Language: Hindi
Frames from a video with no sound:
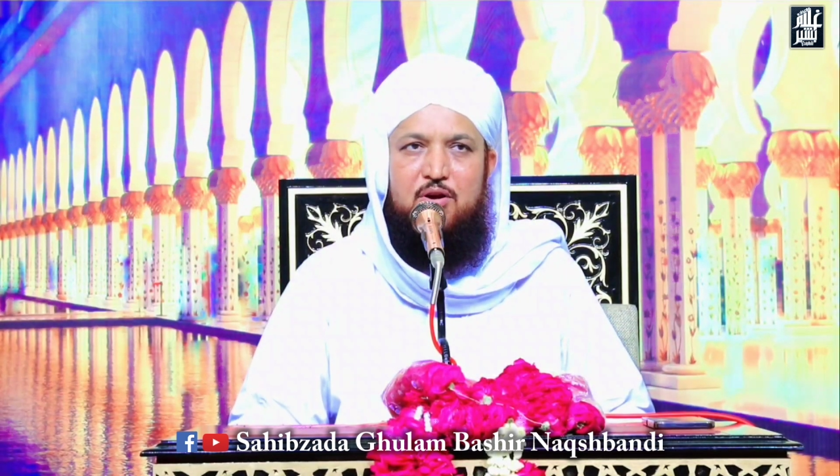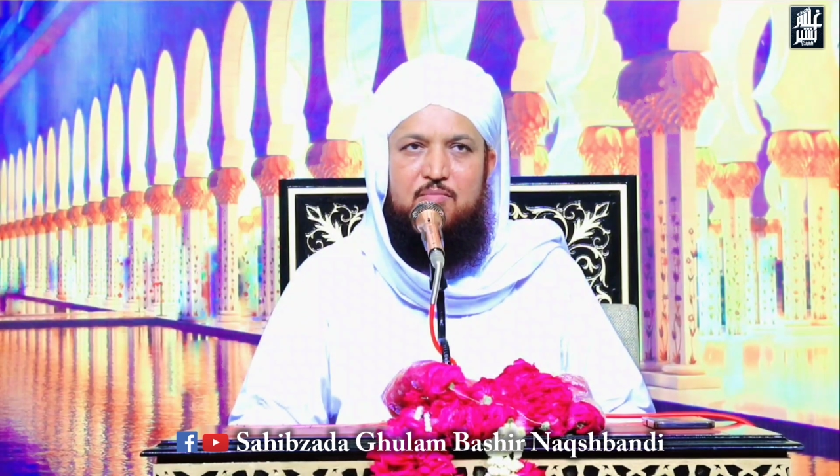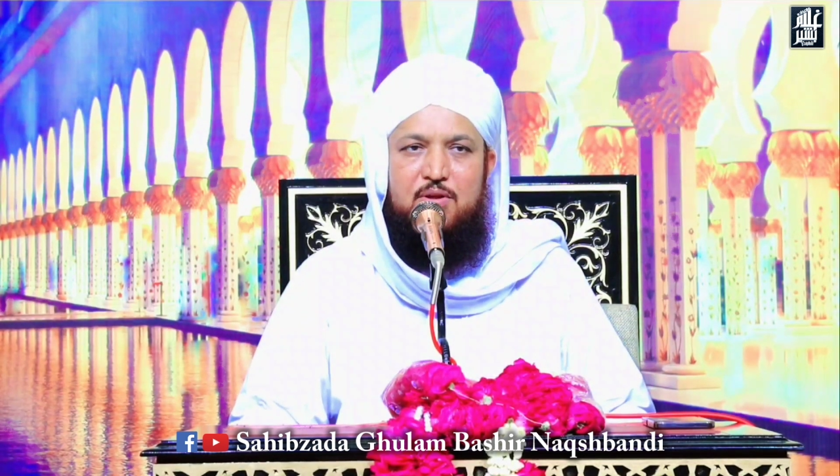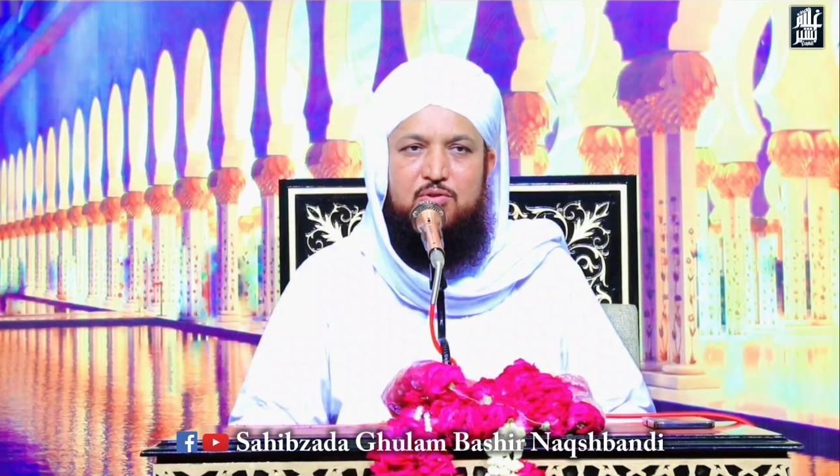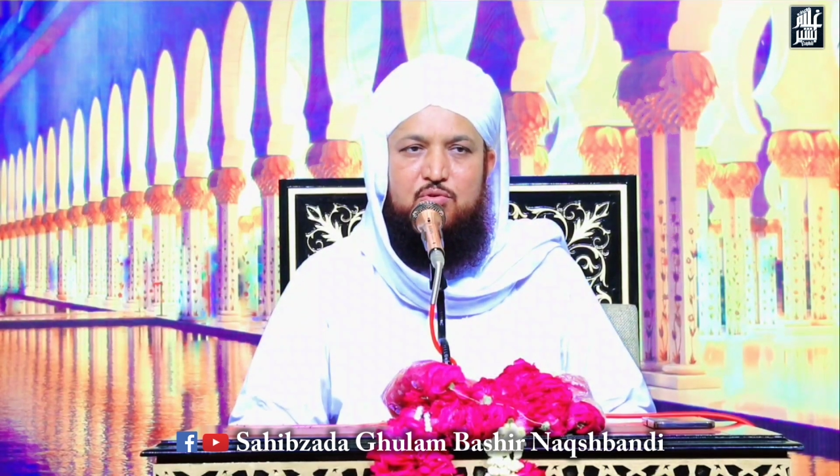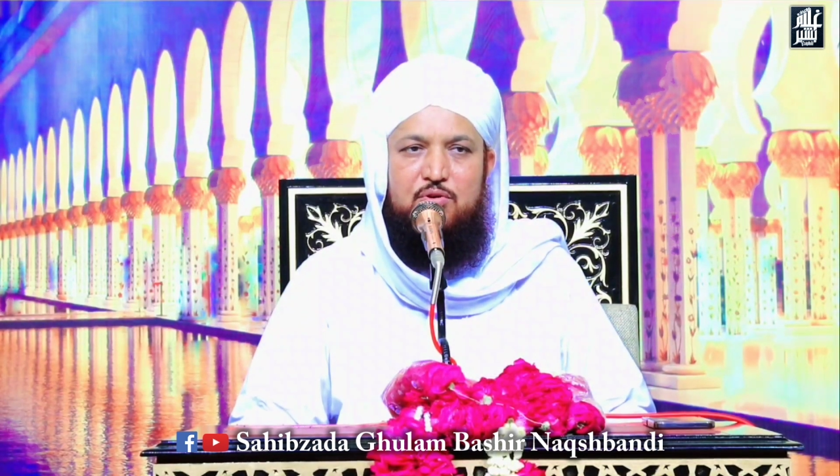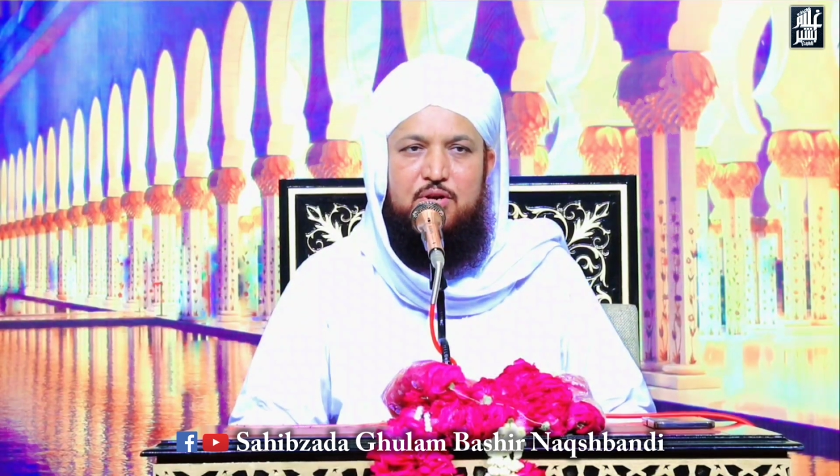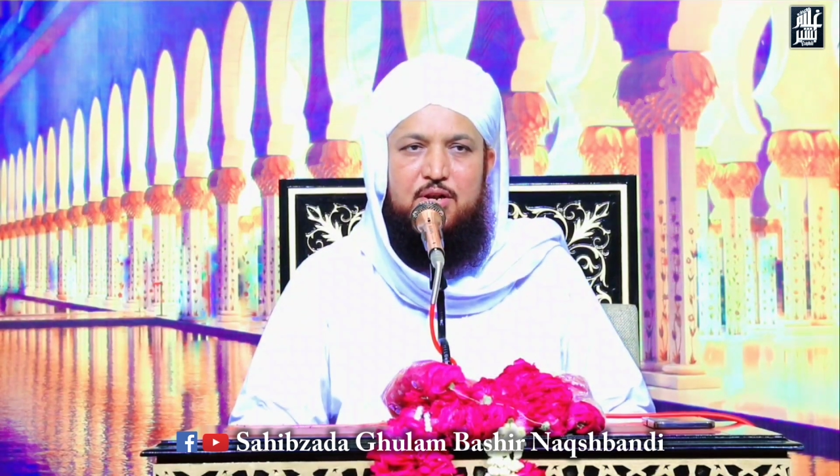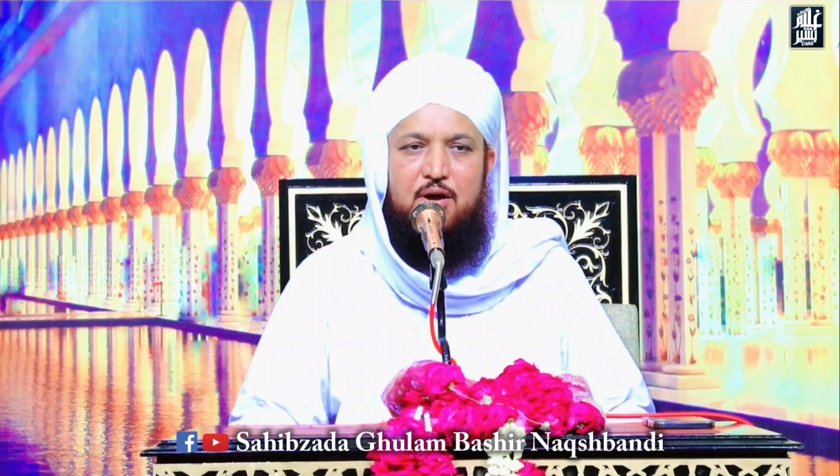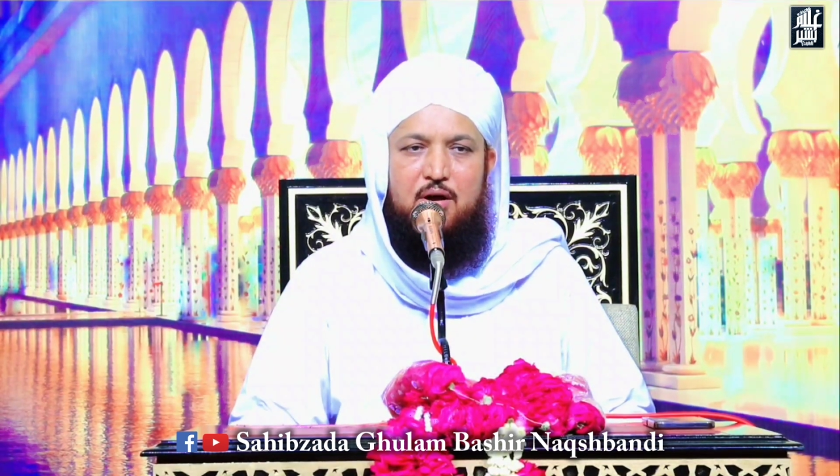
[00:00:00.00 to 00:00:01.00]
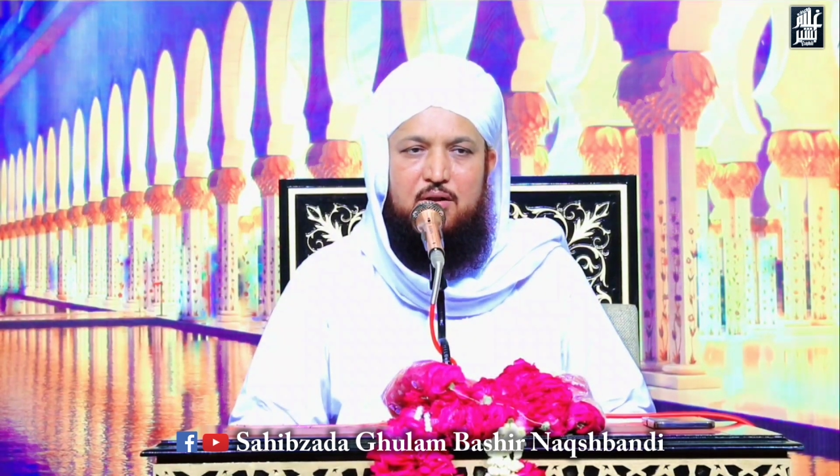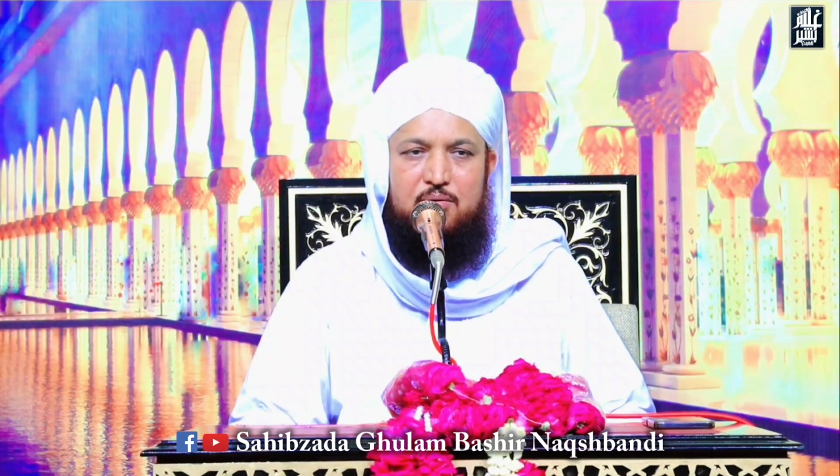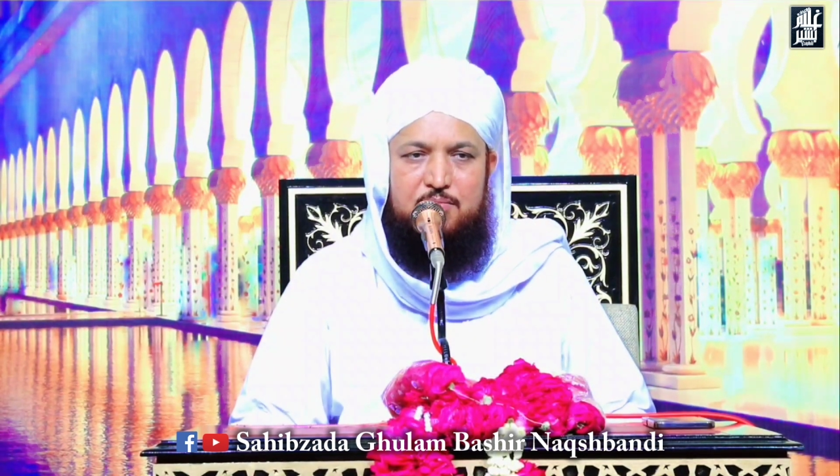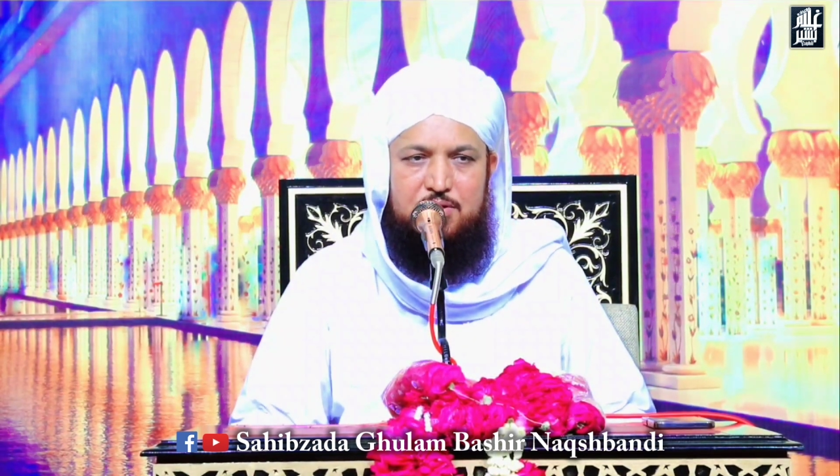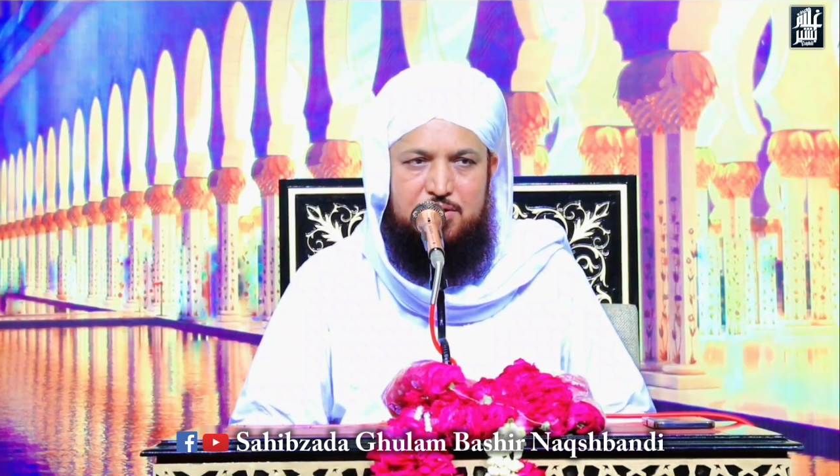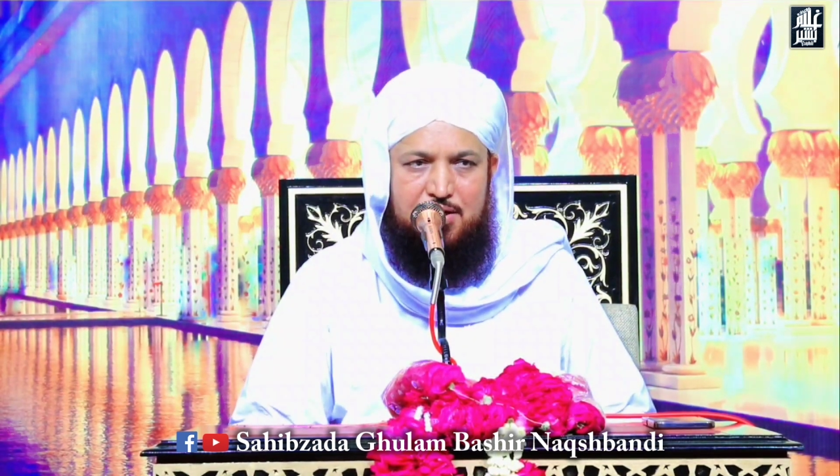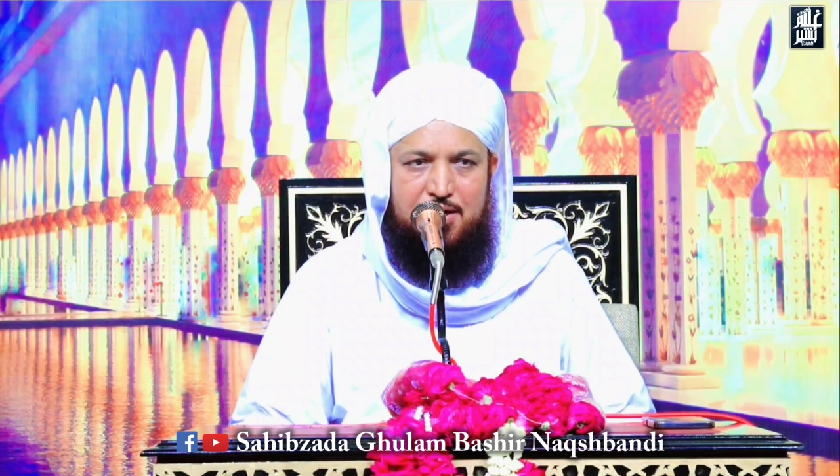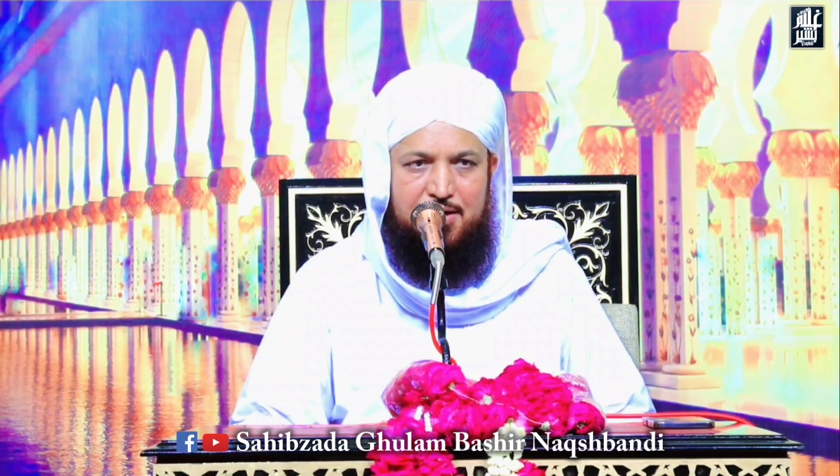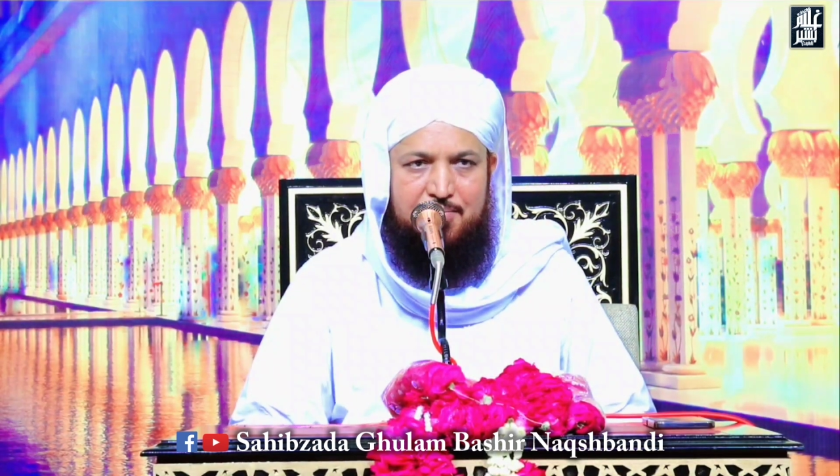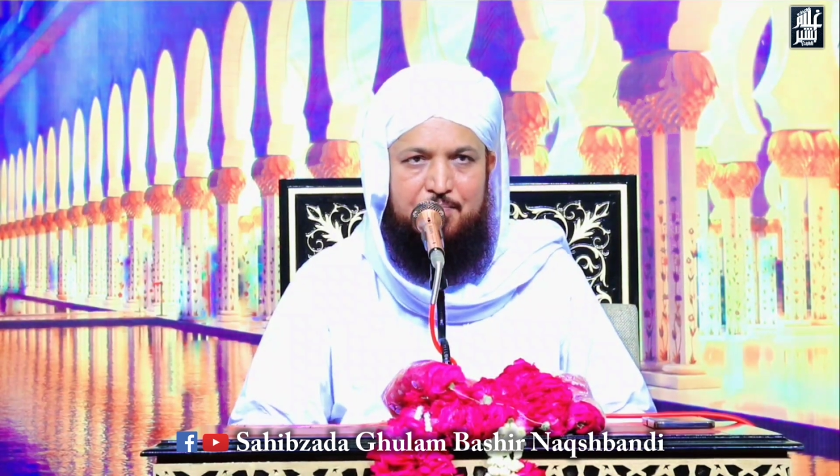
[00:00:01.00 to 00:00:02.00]
रहमतुल्लिल आलमीन
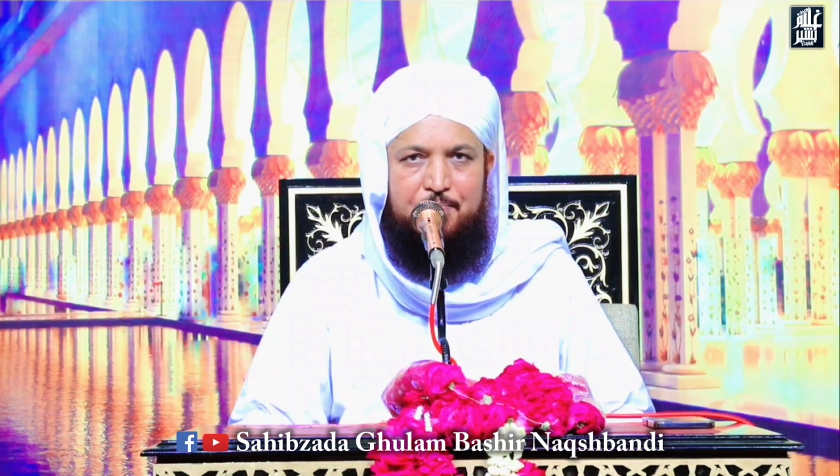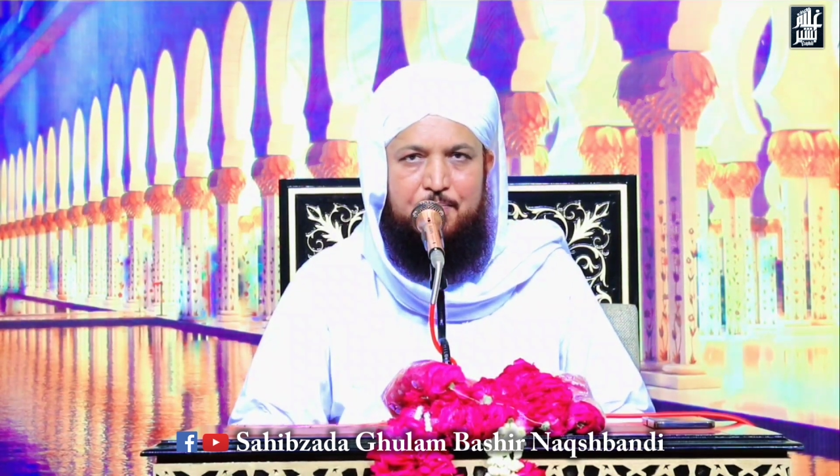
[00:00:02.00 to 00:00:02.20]
हैं